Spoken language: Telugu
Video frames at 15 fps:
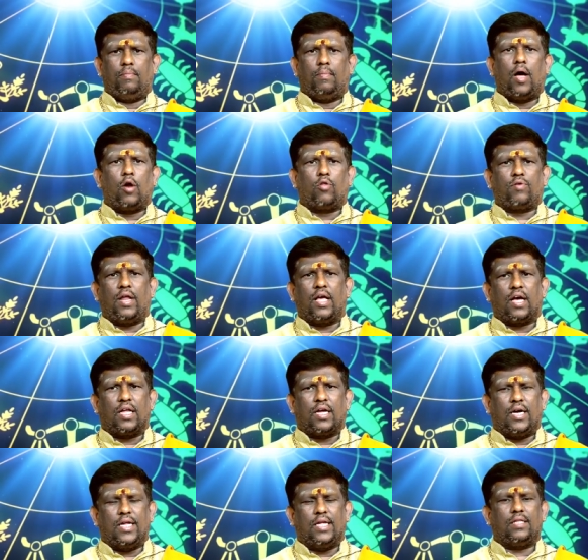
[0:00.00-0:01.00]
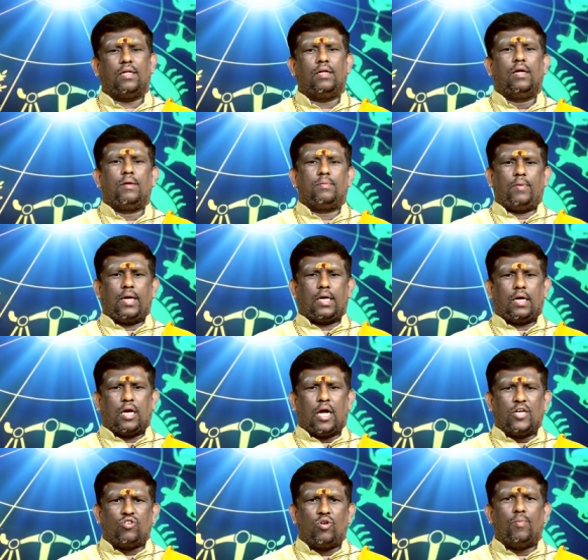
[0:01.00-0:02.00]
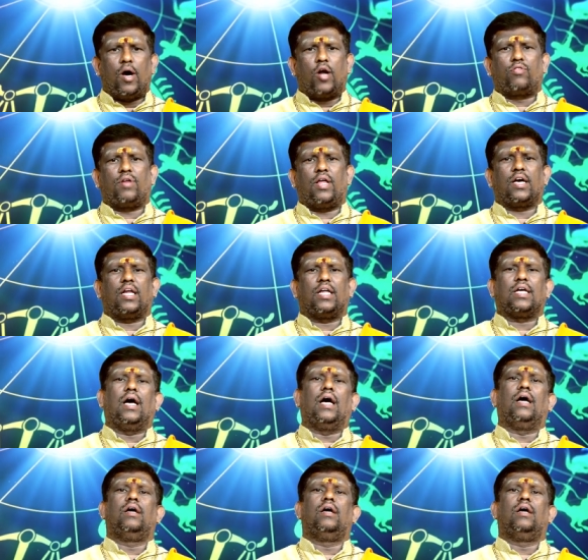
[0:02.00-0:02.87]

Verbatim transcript: మారుతున్నాయి కనుక అంటే యొక్క రాశులు మారుతున్నాయి కనుక